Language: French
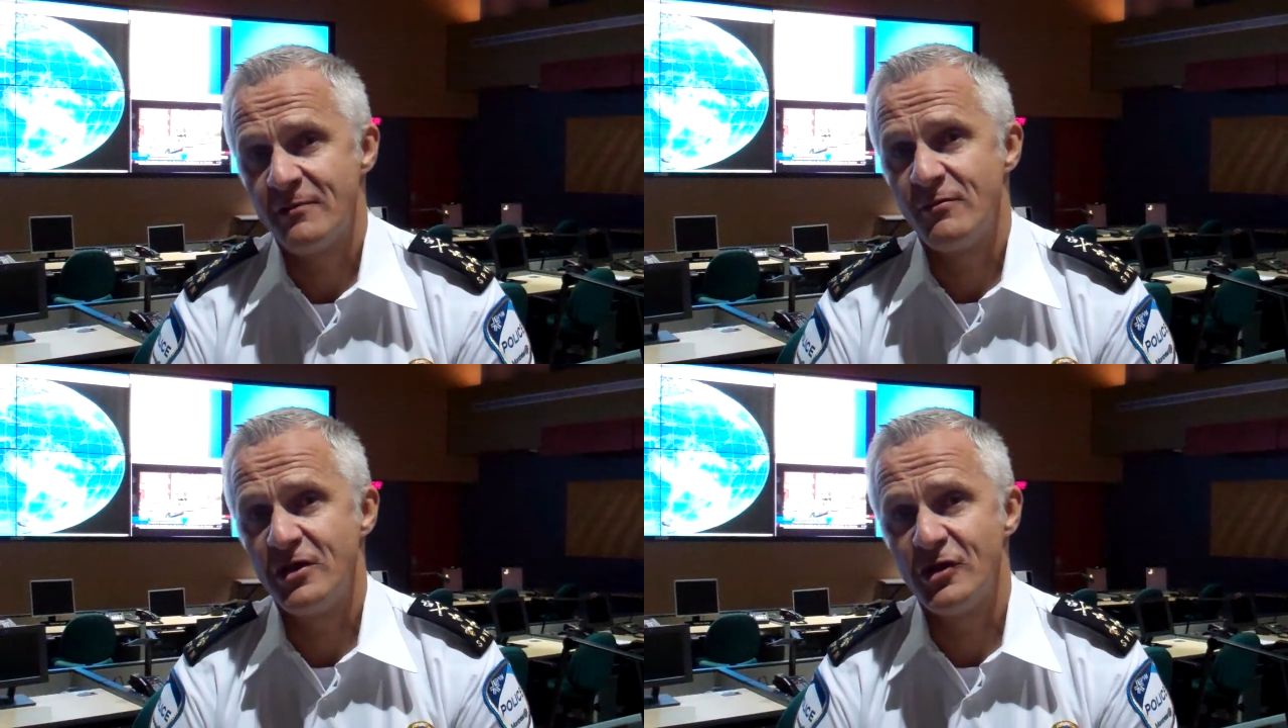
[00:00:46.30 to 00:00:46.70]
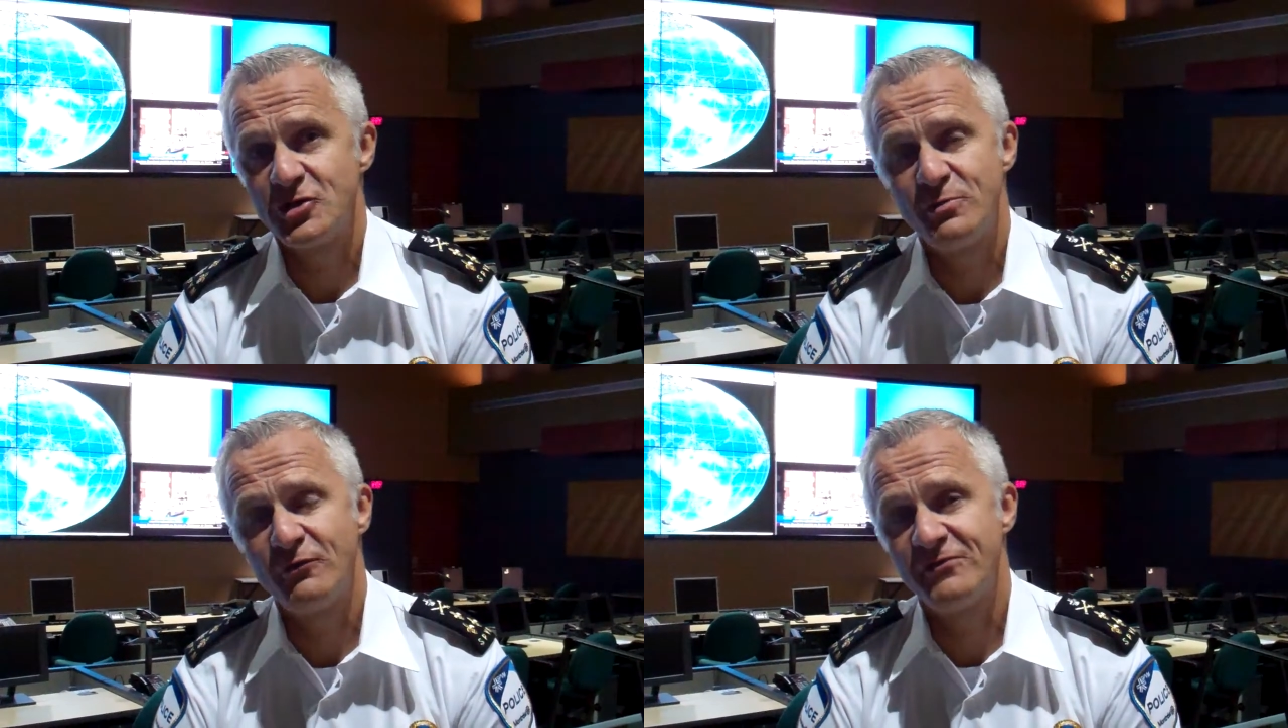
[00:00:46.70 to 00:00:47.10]
mais euh,
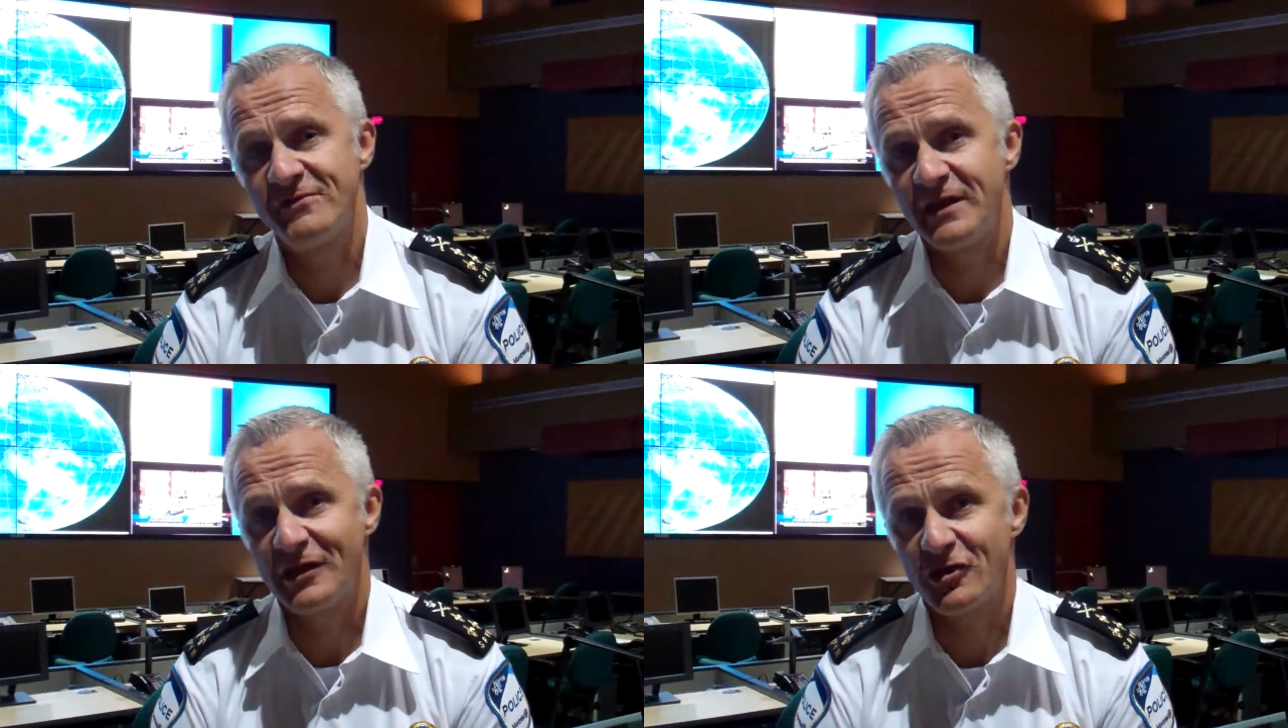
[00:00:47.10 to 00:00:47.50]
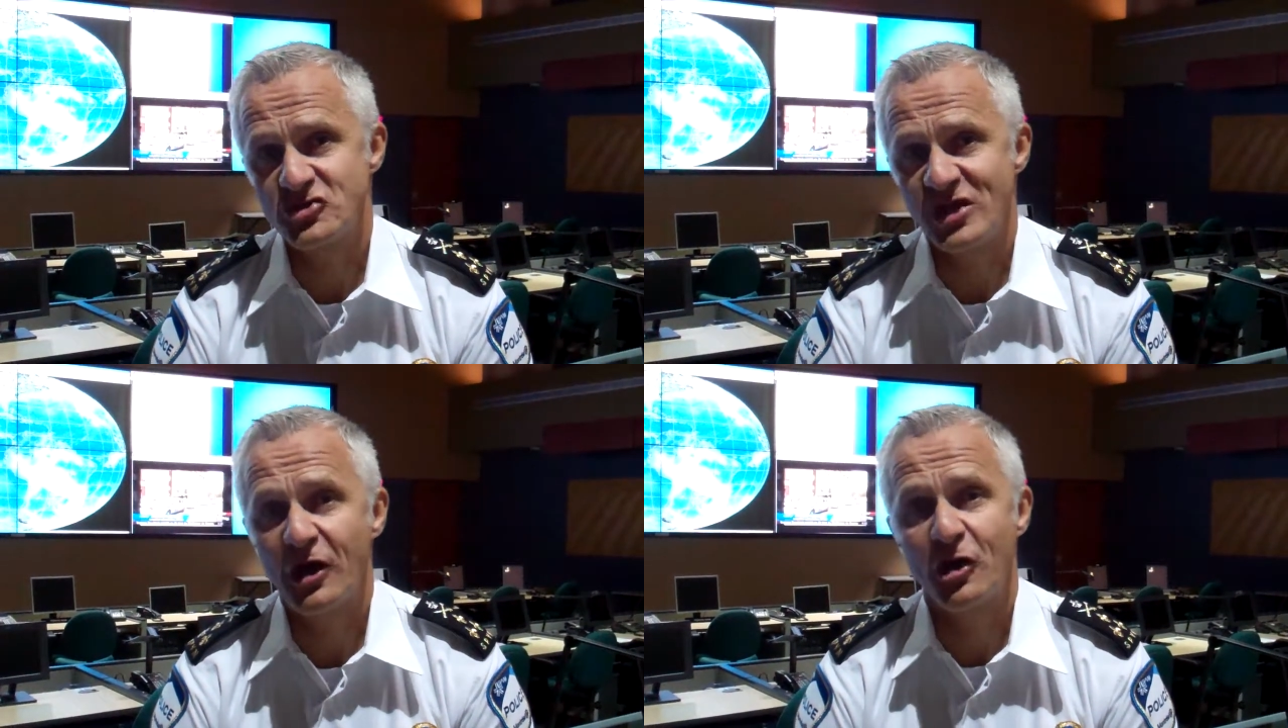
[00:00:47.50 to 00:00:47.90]
je peux vous dire que
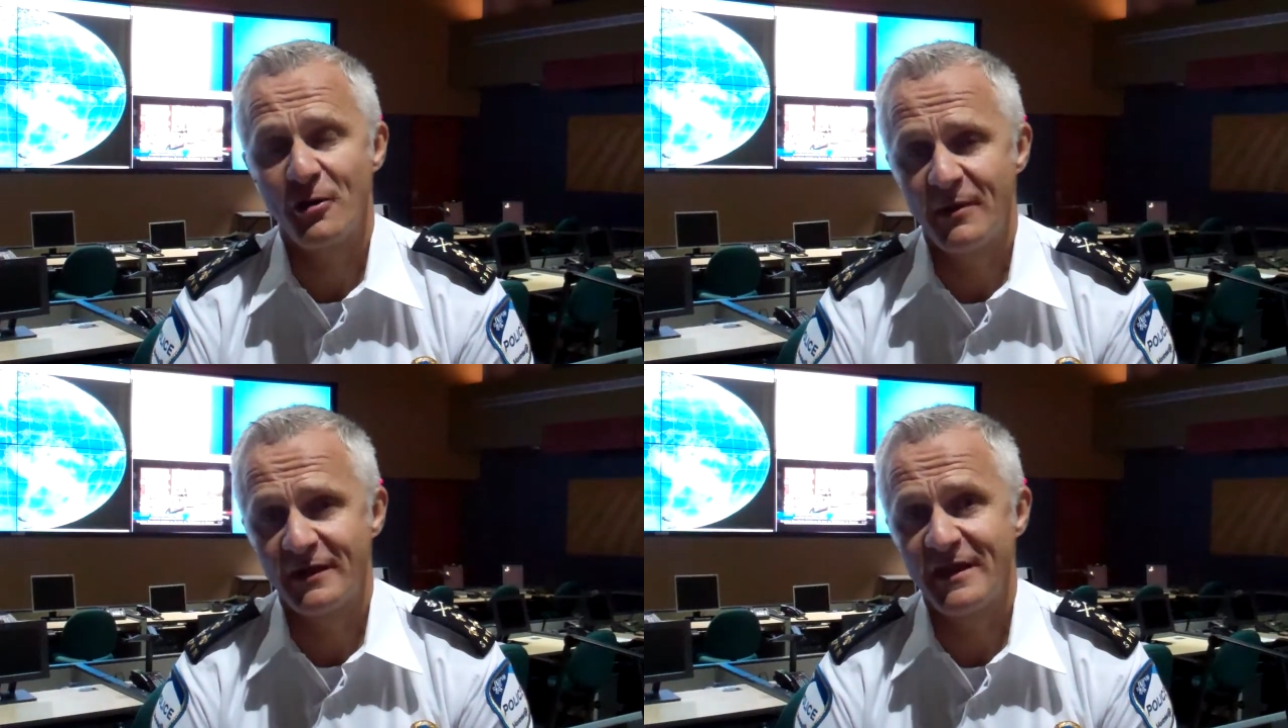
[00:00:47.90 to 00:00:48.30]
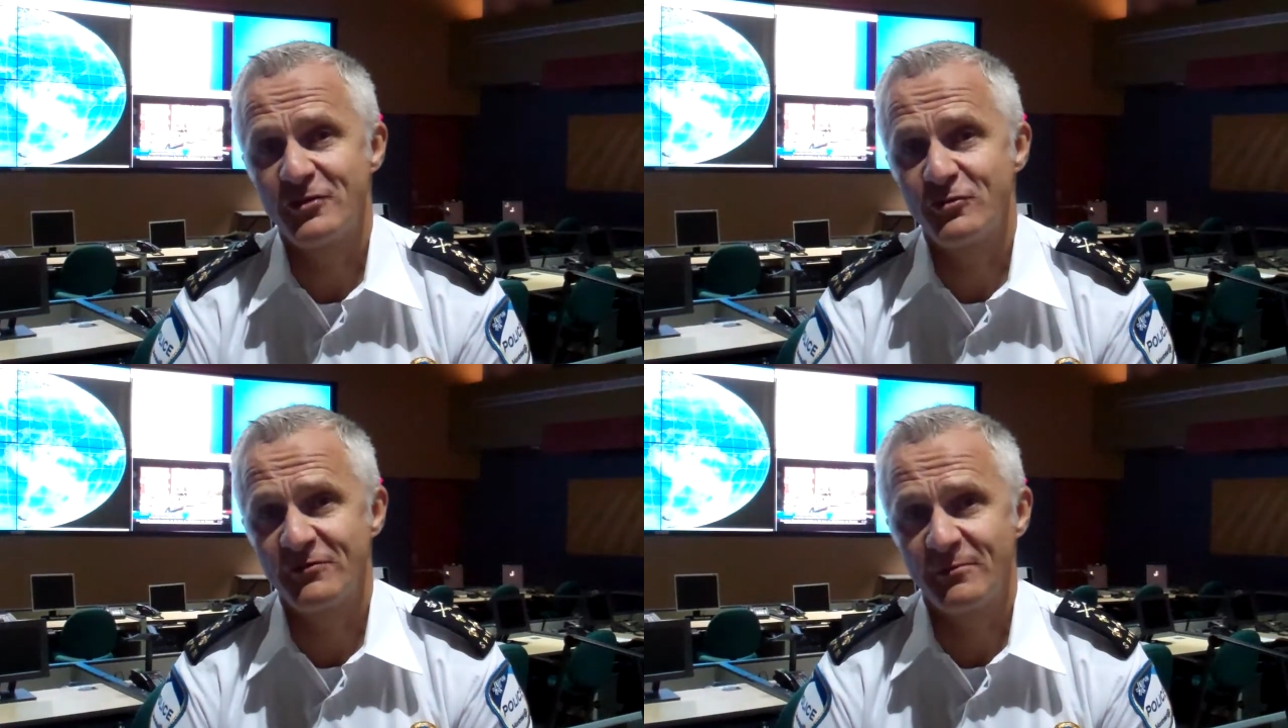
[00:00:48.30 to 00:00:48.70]
je la recommande à
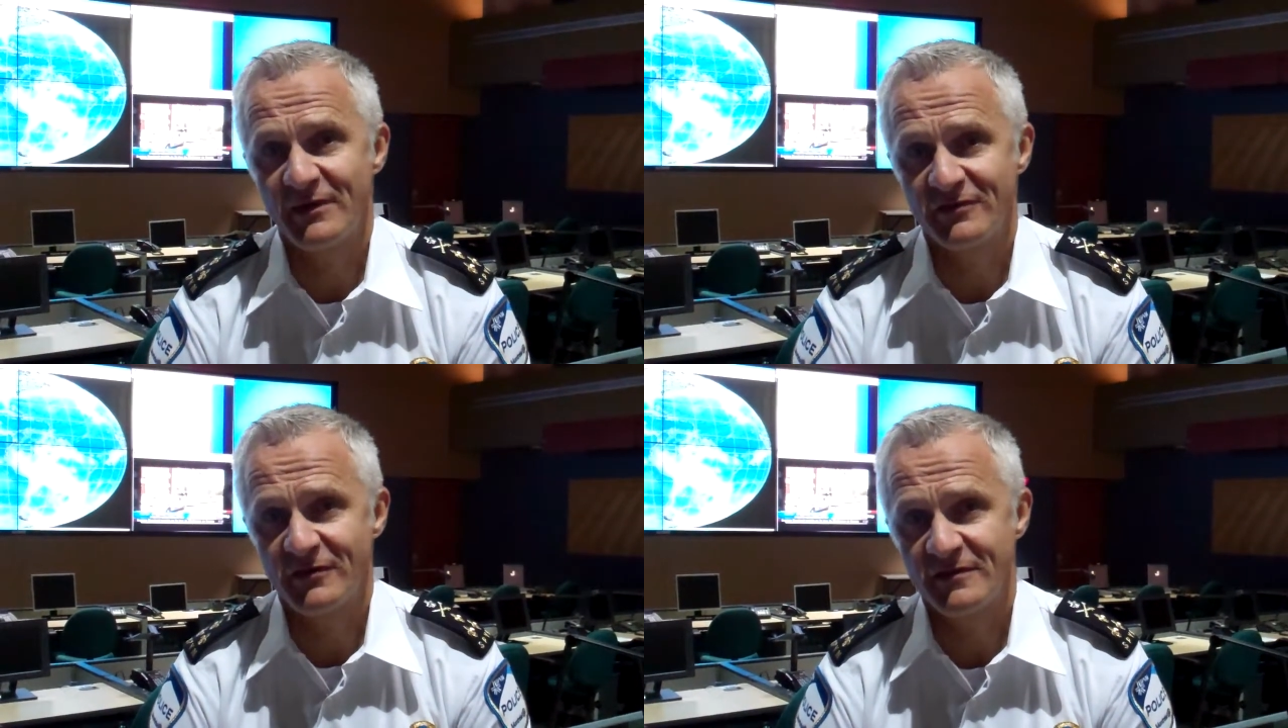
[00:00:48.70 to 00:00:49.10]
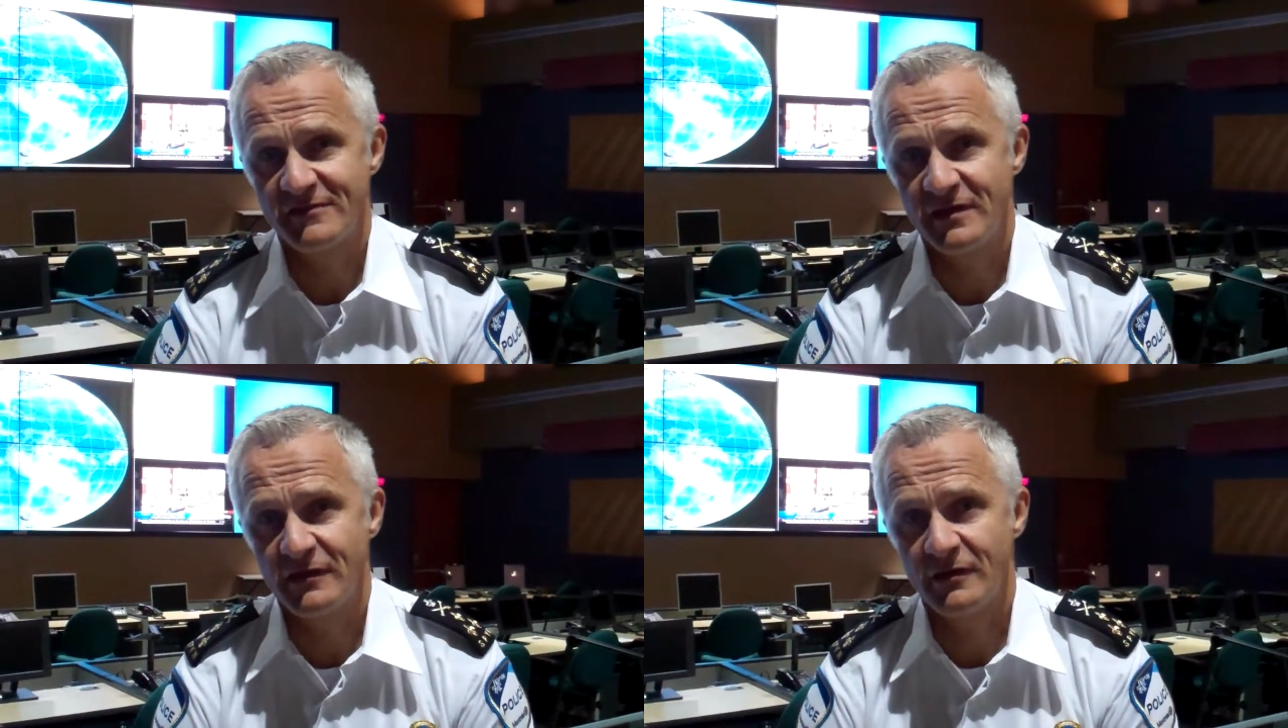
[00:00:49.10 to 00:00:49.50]
tous parce que
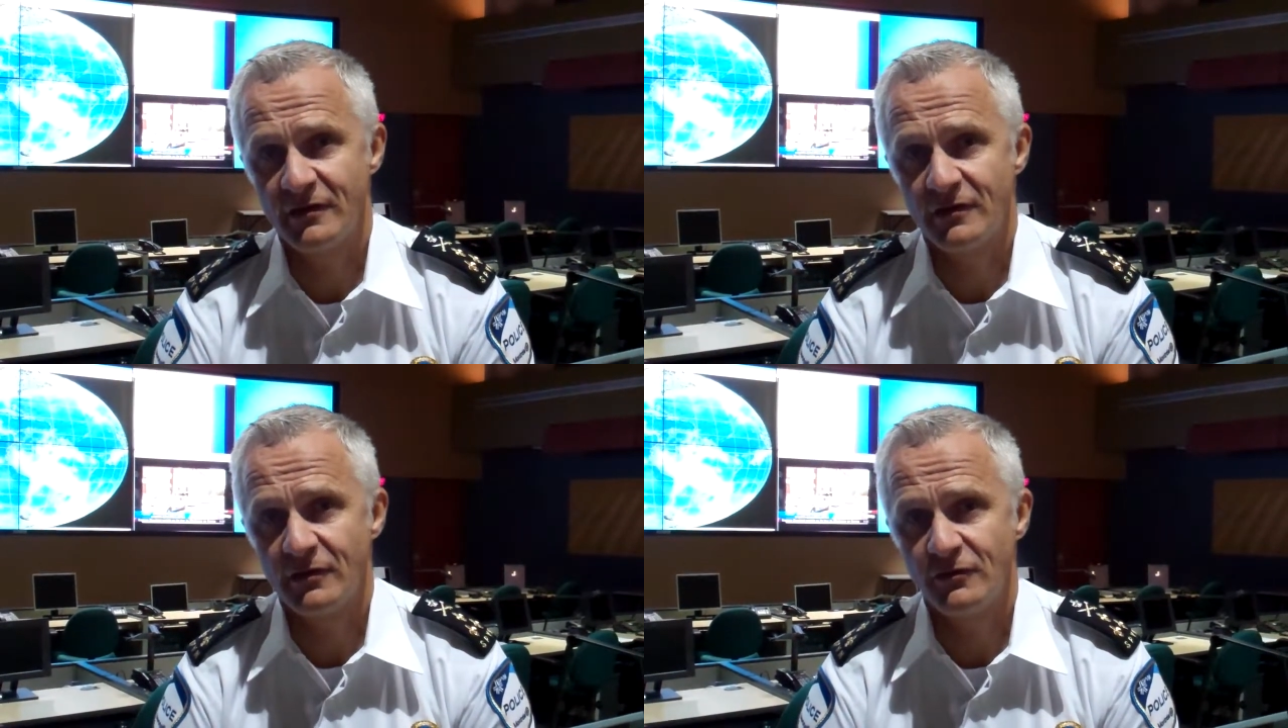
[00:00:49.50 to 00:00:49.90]
c'est euh,